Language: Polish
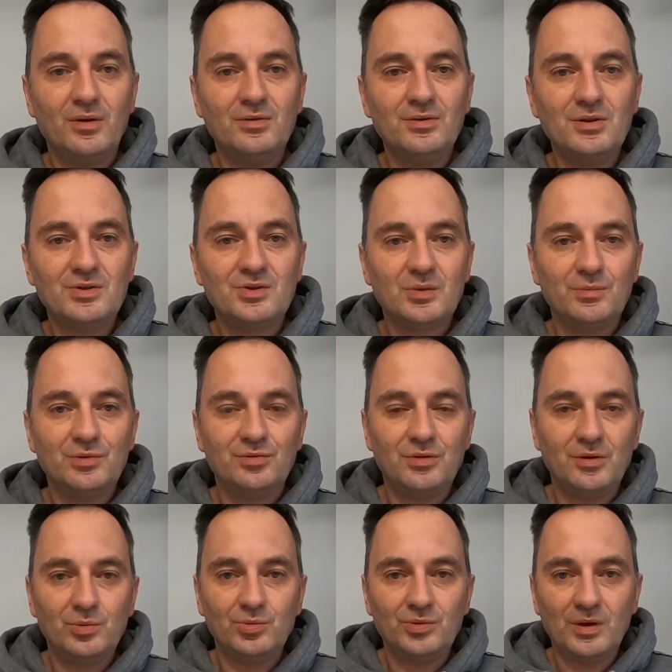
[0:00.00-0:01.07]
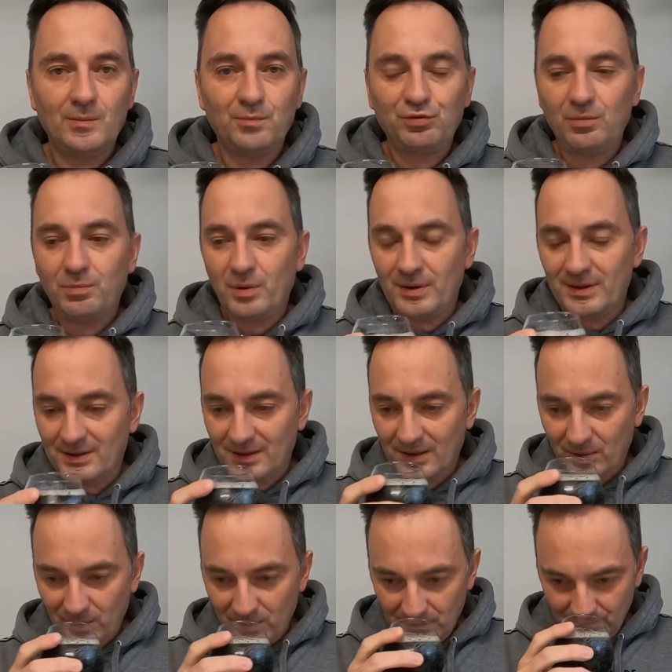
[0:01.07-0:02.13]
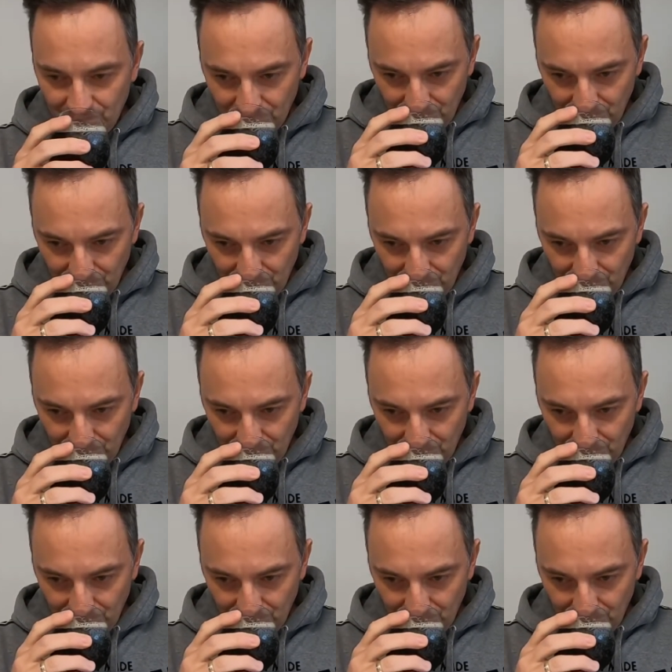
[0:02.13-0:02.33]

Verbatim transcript: nic co by się tutaj przypamiętało.